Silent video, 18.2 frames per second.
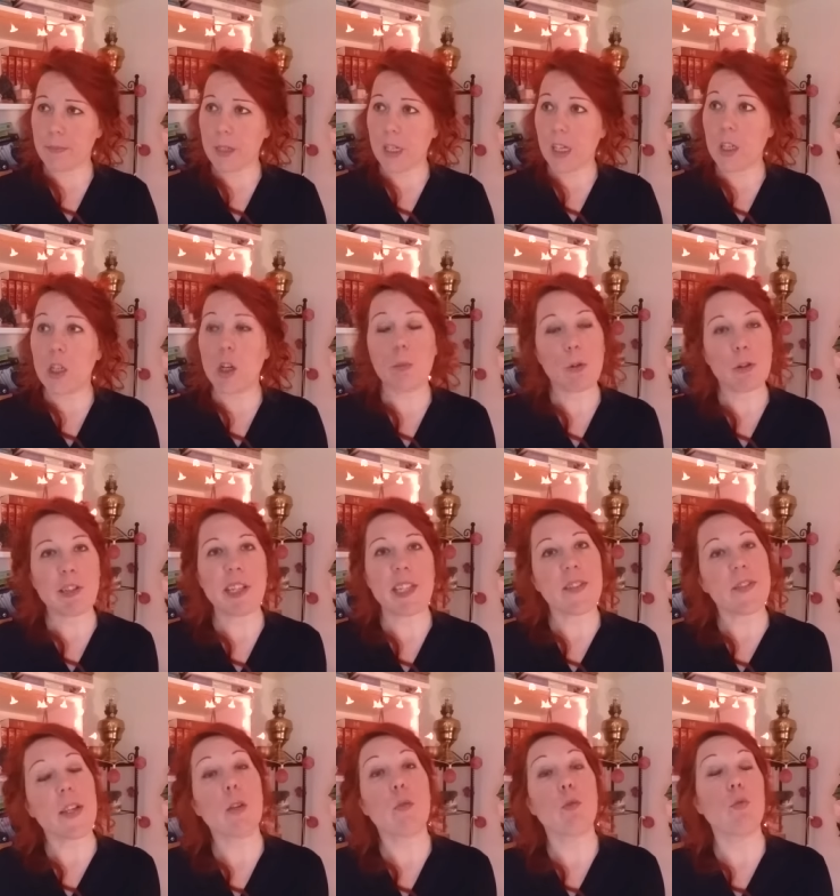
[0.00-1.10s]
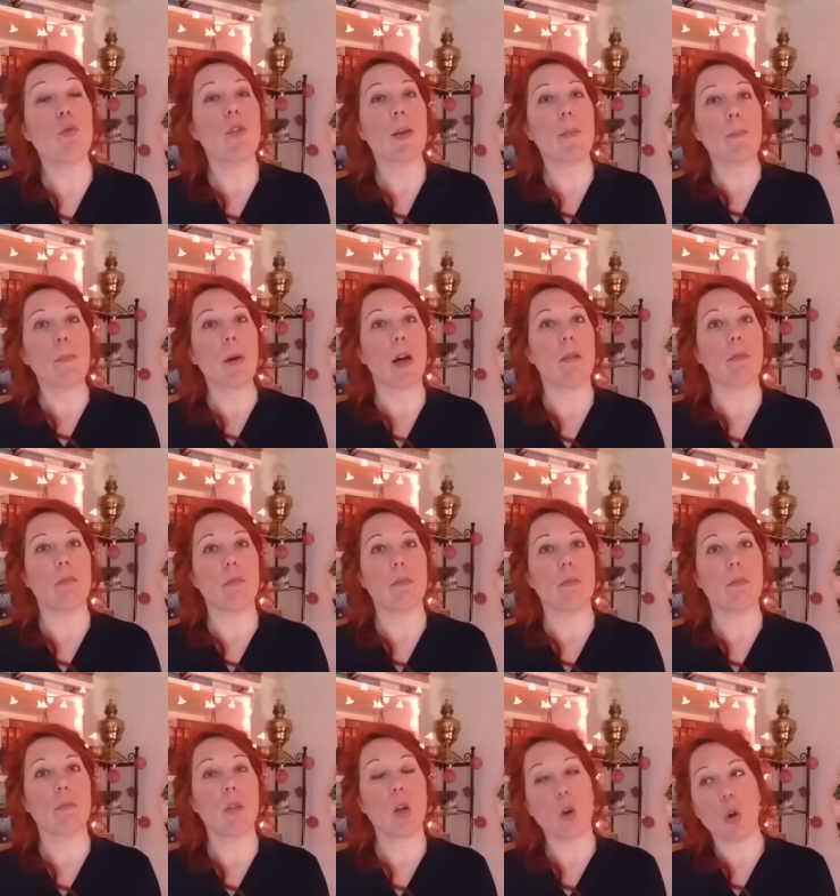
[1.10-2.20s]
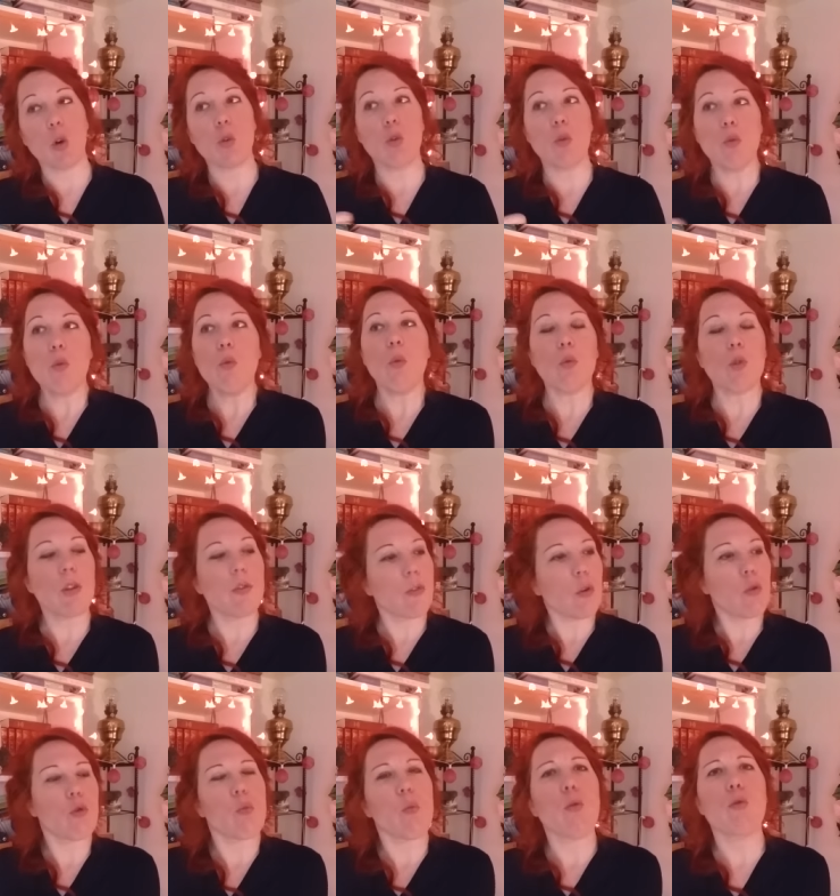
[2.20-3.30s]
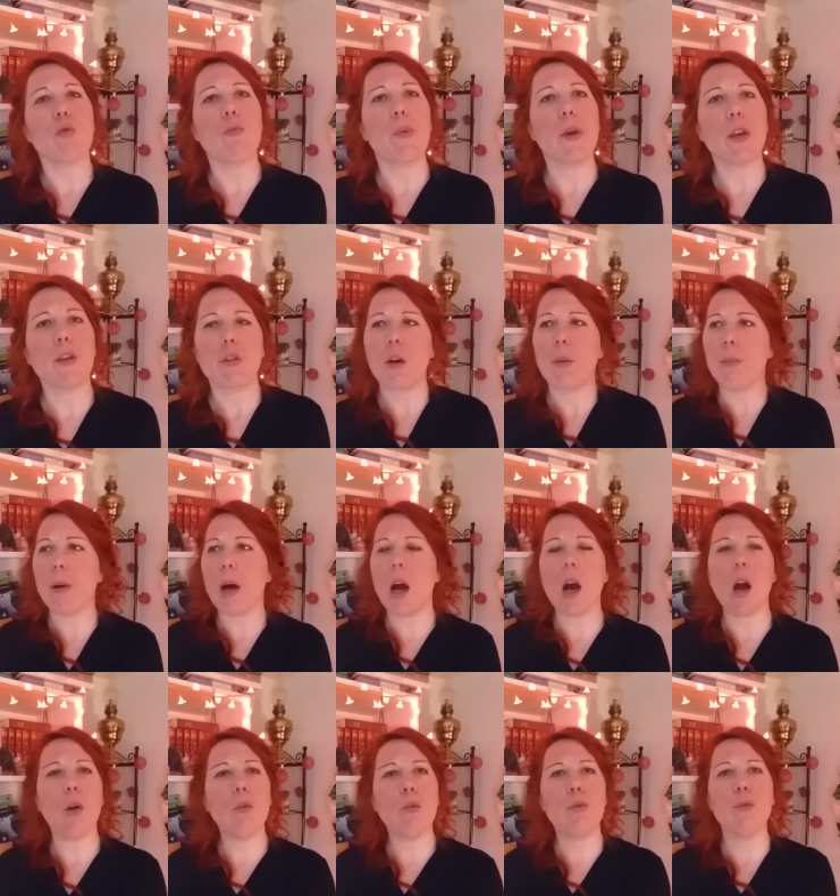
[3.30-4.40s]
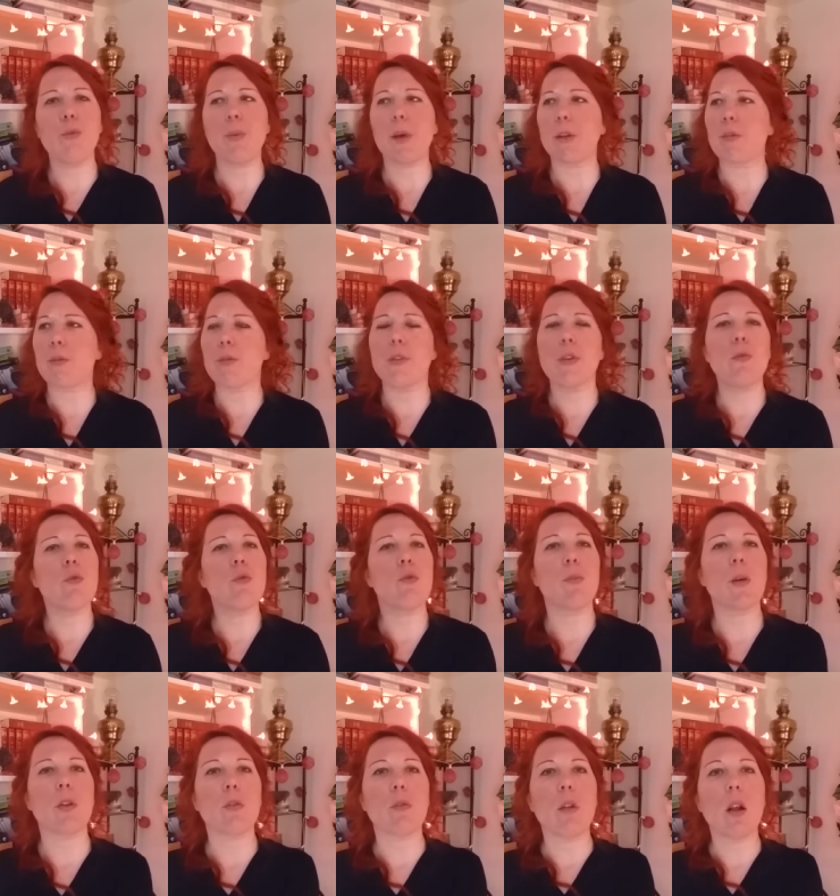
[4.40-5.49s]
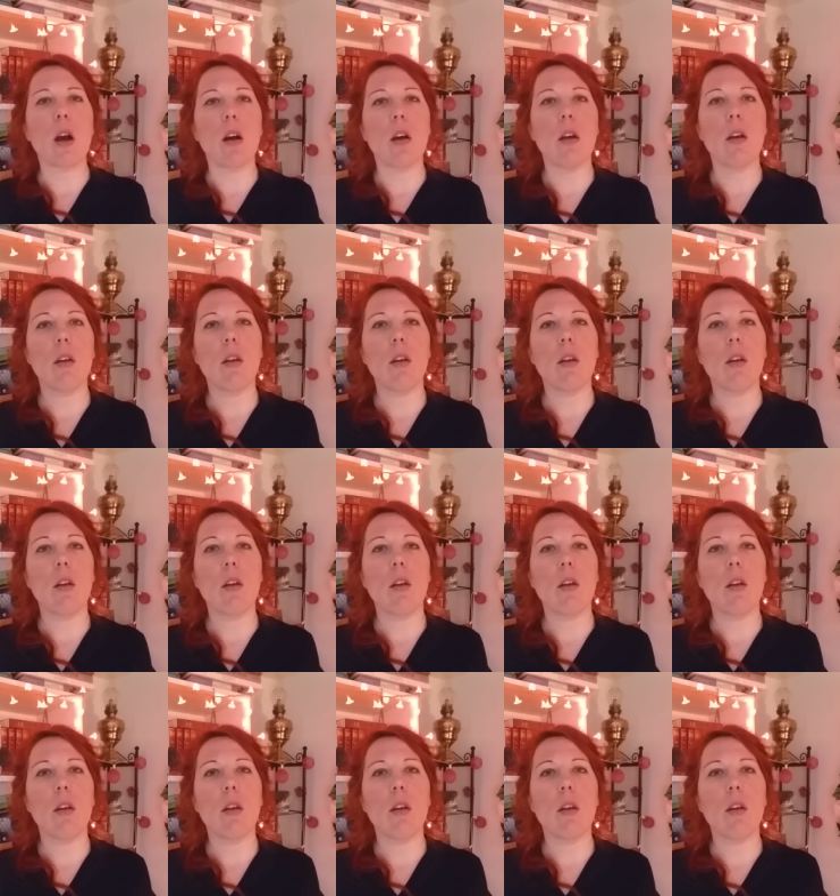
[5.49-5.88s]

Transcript: Et comment ça se fait qu'on ne nous aime pas Alors que nous, on est franchement super sympa, ou super ceci, ou super cela.